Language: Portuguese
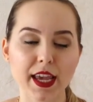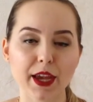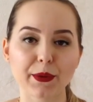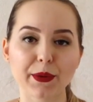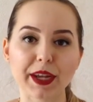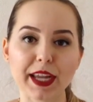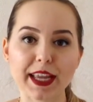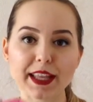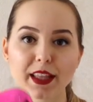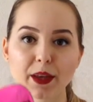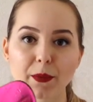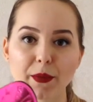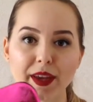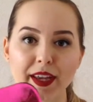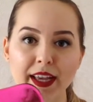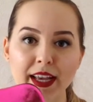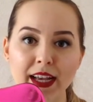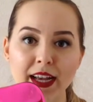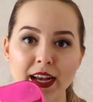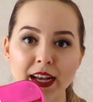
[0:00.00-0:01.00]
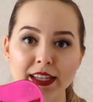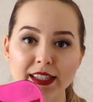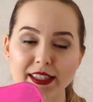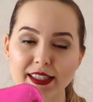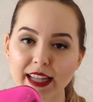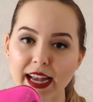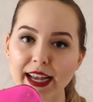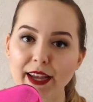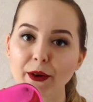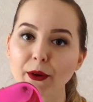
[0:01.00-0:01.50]
Ganhei também a
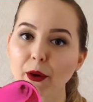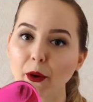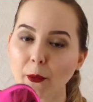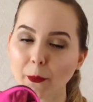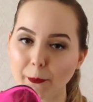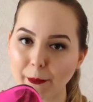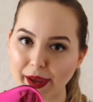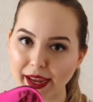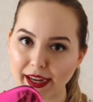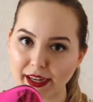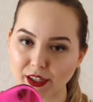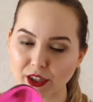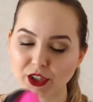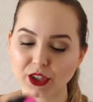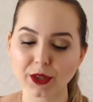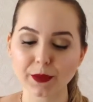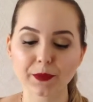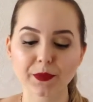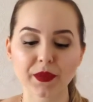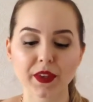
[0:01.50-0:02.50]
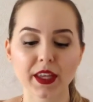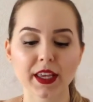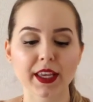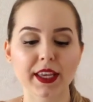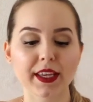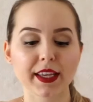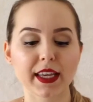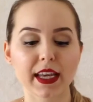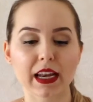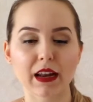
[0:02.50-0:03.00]
Style Compact,
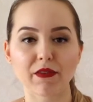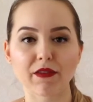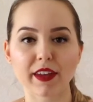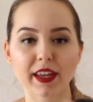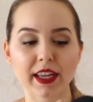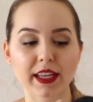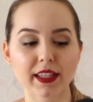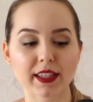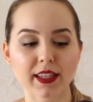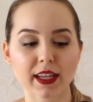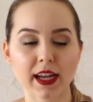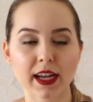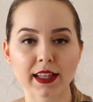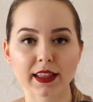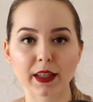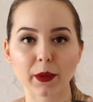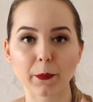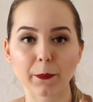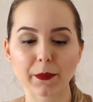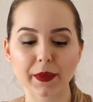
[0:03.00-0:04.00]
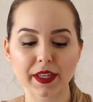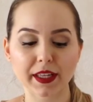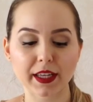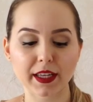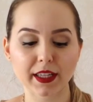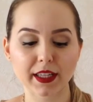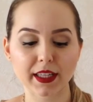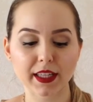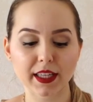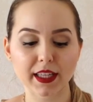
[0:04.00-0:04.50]
que ela vem essa tampinha
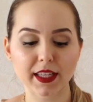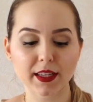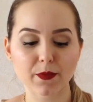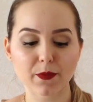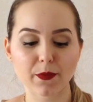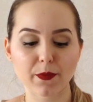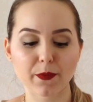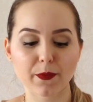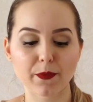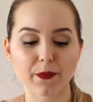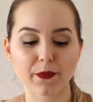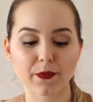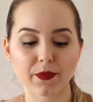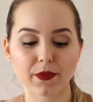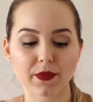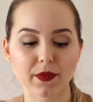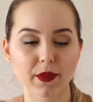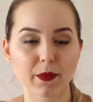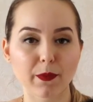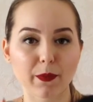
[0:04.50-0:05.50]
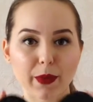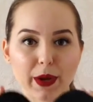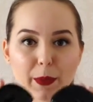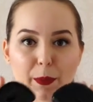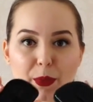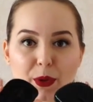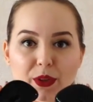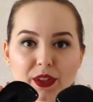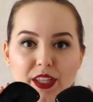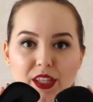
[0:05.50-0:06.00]
aqui pra
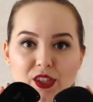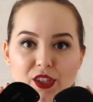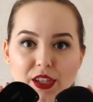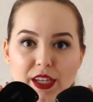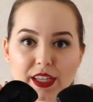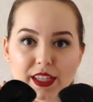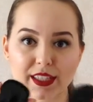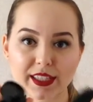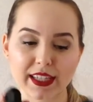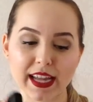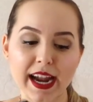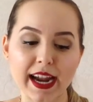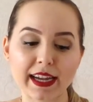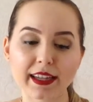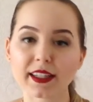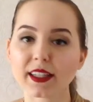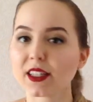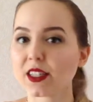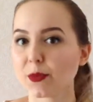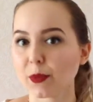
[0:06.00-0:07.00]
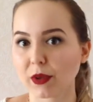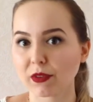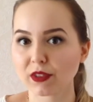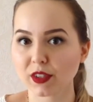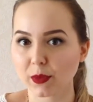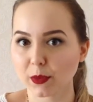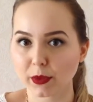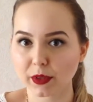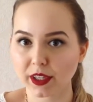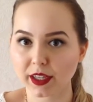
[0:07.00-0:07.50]
proteger as cerdas, pra
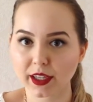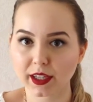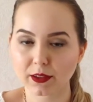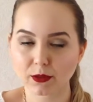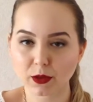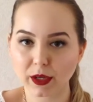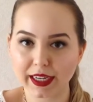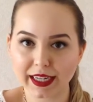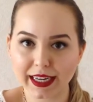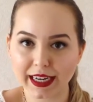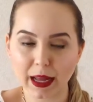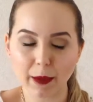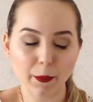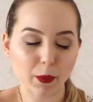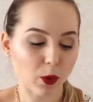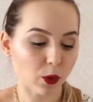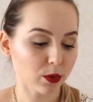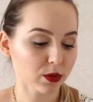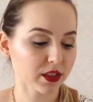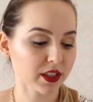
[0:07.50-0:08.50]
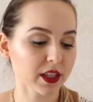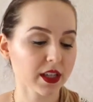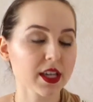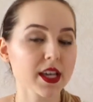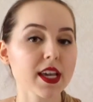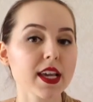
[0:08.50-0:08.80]
você poder guardar na bolsa.